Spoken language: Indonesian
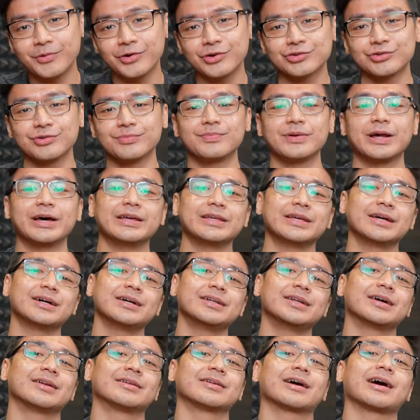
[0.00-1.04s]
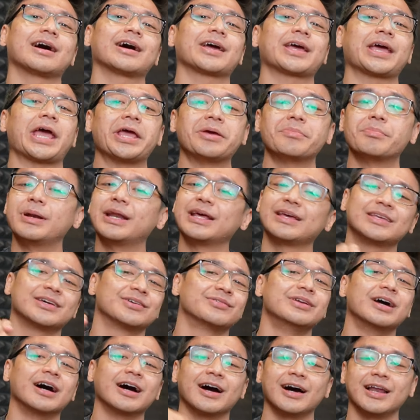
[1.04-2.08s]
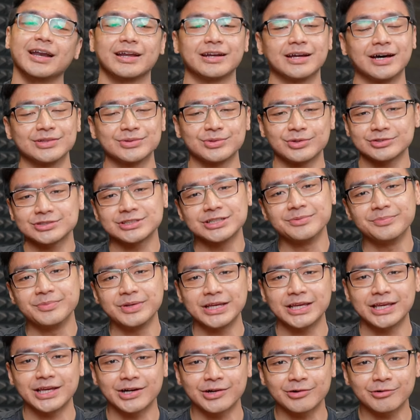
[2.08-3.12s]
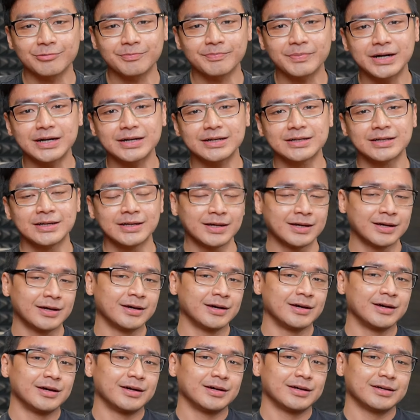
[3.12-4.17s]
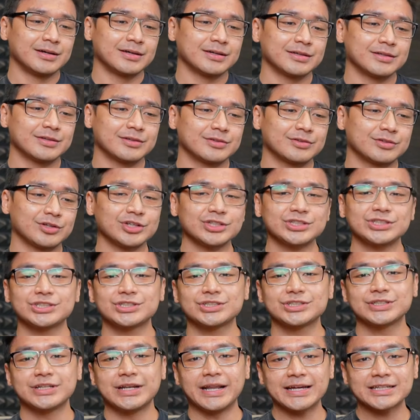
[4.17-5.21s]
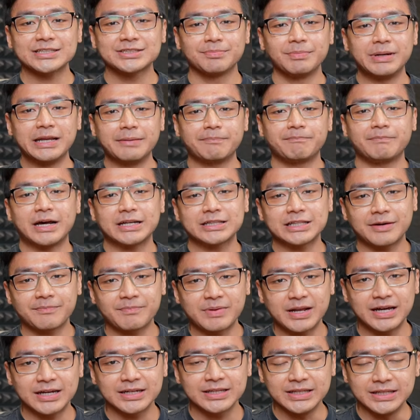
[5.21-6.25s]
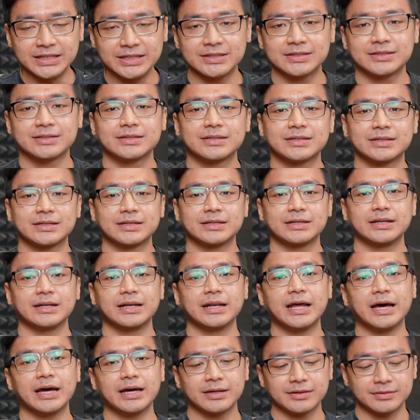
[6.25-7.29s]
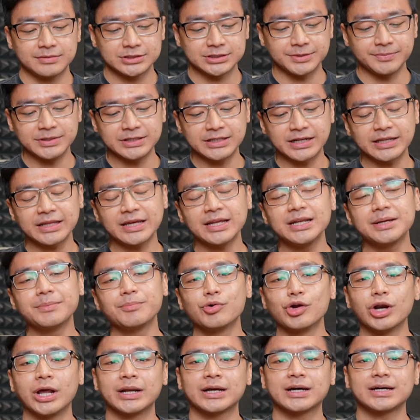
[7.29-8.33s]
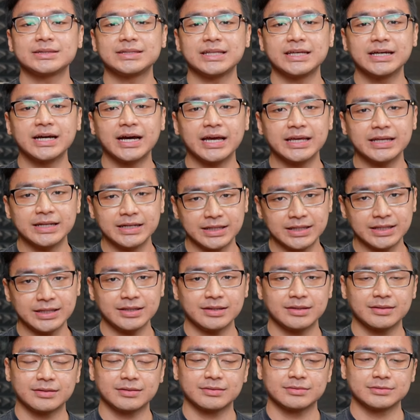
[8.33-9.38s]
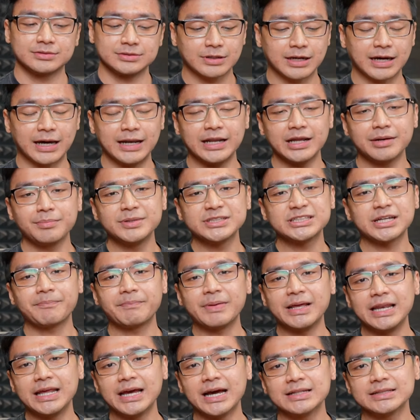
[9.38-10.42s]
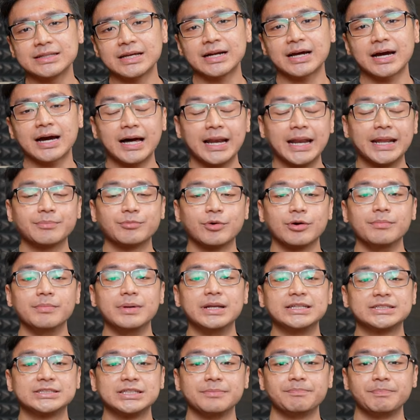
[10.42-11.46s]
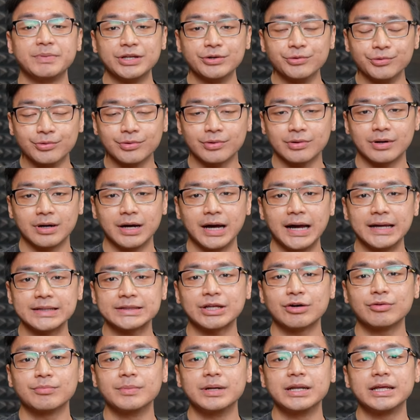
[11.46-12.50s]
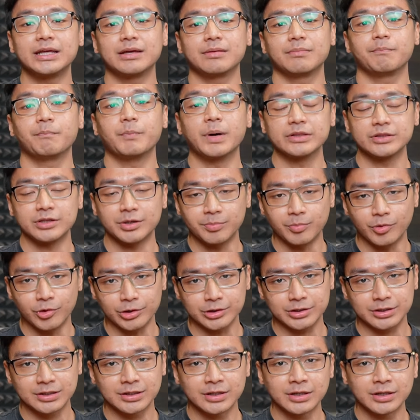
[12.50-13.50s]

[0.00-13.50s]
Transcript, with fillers: power supply-nya dan cablingnya udah kalian atur sedemikian rupa terus next beli part apa lagi nah sebenarnya di bulan ketiga ini kalian bisa pilih antara kalian mau beli CPU atau beli motherboard